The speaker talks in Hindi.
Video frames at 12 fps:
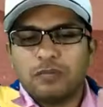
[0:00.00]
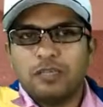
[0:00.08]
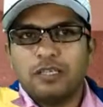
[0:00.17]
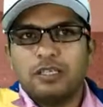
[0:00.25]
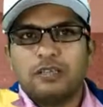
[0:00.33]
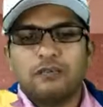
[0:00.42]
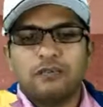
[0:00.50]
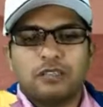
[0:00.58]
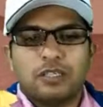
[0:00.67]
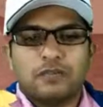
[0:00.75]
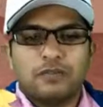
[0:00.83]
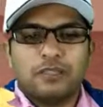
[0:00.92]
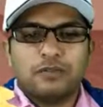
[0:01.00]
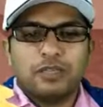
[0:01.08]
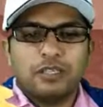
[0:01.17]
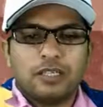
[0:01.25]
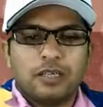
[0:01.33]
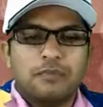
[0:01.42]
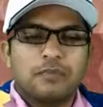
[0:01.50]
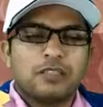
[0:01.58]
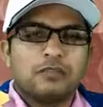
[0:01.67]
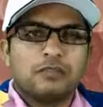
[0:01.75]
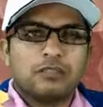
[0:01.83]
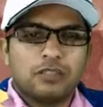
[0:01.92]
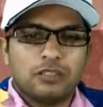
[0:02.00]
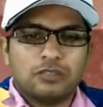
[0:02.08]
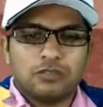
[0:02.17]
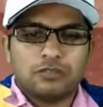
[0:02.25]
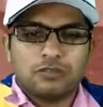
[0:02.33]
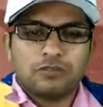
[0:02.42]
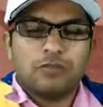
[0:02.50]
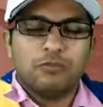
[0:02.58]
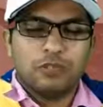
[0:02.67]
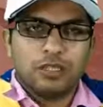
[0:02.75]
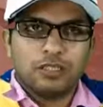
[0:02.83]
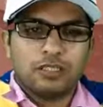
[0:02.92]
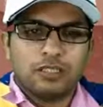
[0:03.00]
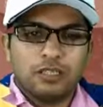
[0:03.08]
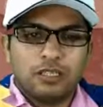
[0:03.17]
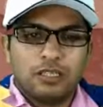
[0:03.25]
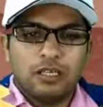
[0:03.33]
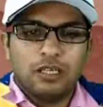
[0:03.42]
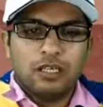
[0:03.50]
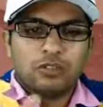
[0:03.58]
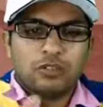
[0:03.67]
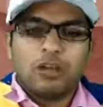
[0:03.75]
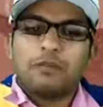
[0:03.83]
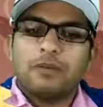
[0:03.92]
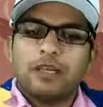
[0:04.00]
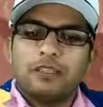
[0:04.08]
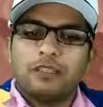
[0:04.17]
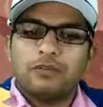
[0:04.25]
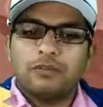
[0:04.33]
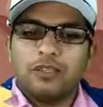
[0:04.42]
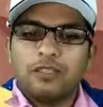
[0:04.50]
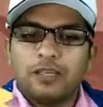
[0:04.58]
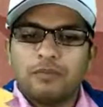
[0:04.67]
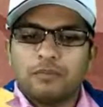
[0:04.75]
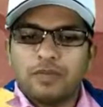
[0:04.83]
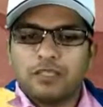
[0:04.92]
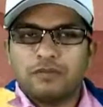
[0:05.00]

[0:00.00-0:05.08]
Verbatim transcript: ओटीपी या फिर वन टाइम पासवर्ड जो है दोस्तों उसको बोला जाता है तो आप एंटर वन टाइम